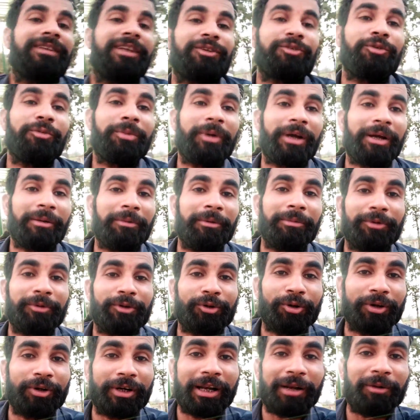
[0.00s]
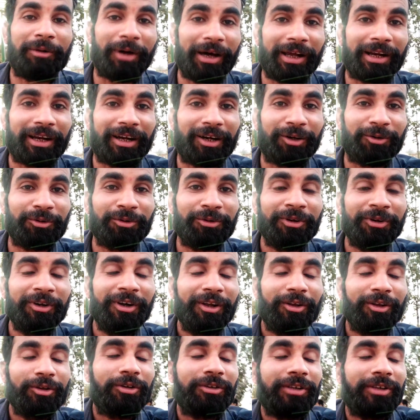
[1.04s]
शायद दस रुपए का मैं पेट्रोल डलवा रहा
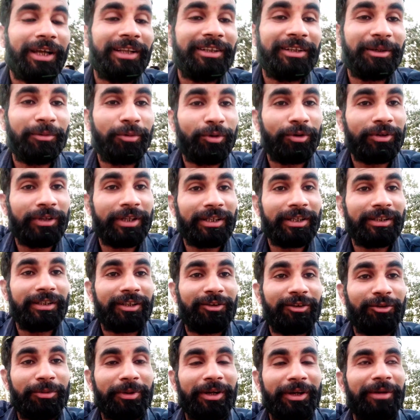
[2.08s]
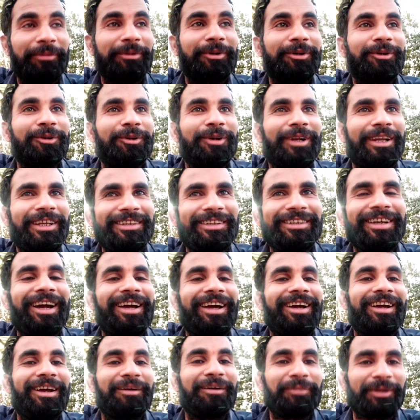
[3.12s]
हूँ तो शायद ये बोल दें कि दस रुपये का पेट्रोल
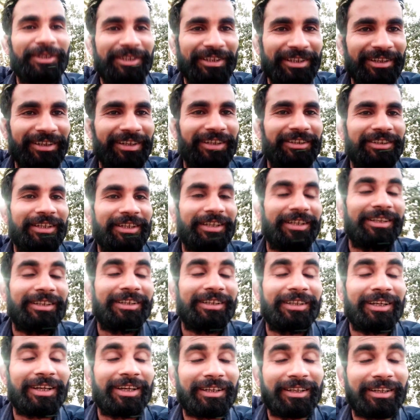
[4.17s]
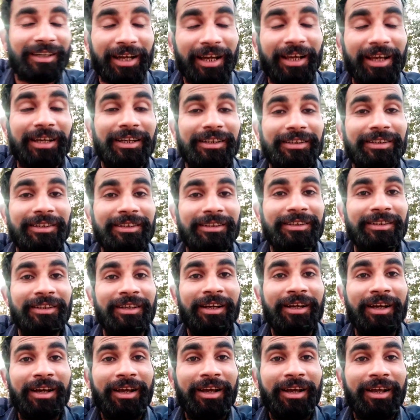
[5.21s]
नहीं आएगा या मशीन न चलेगी या कि आएगा ही नहीं